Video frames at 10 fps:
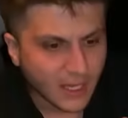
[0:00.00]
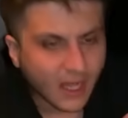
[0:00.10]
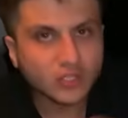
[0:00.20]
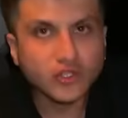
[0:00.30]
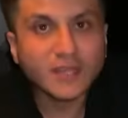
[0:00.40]

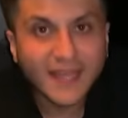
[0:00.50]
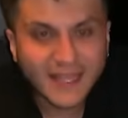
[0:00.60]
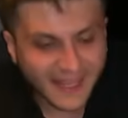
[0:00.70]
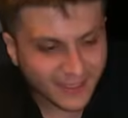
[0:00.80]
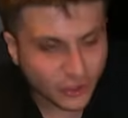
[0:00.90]
Az önce
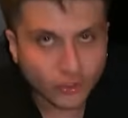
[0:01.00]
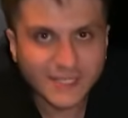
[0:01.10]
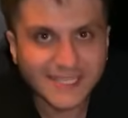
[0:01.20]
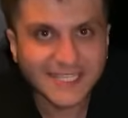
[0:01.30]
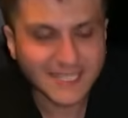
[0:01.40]
tenge tenge
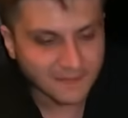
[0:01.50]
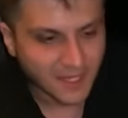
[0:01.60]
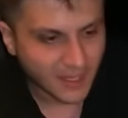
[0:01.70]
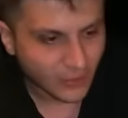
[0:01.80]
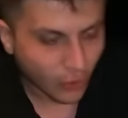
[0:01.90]
sodası içtim.
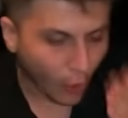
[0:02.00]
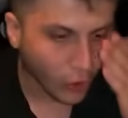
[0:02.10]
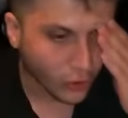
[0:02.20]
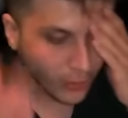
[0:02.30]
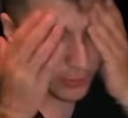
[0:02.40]
Ne
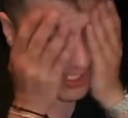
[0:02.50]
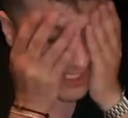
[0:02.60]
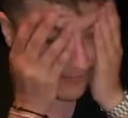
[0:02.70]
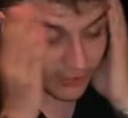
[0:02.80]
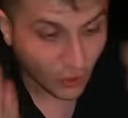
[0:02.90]
oluyor bu
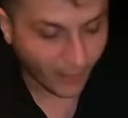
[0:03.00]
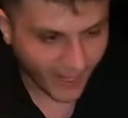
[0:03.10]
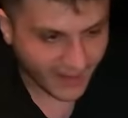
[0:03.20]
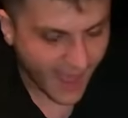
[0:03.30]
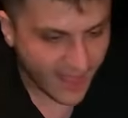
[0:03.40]
nasıl bir video?
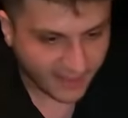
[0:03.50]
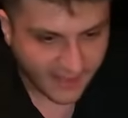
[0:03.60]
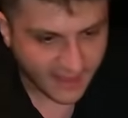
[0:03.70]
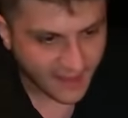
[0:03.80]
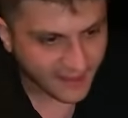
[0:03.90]
Bana ne
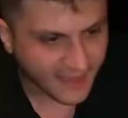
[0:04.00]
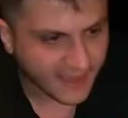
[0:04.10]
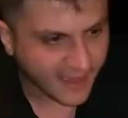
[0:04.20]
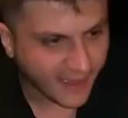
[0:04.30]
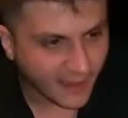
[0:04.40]
attı tenge
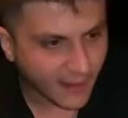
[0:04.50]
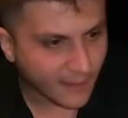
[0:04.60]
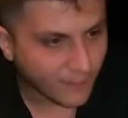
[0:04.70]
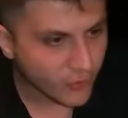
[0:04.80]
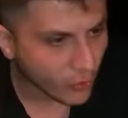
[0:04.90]
tenge?
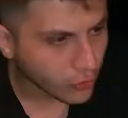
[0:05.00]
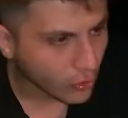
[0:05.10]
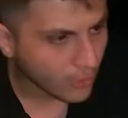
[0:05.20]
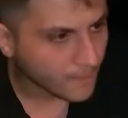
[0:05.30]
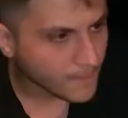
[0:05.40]
Bu ne oğlum?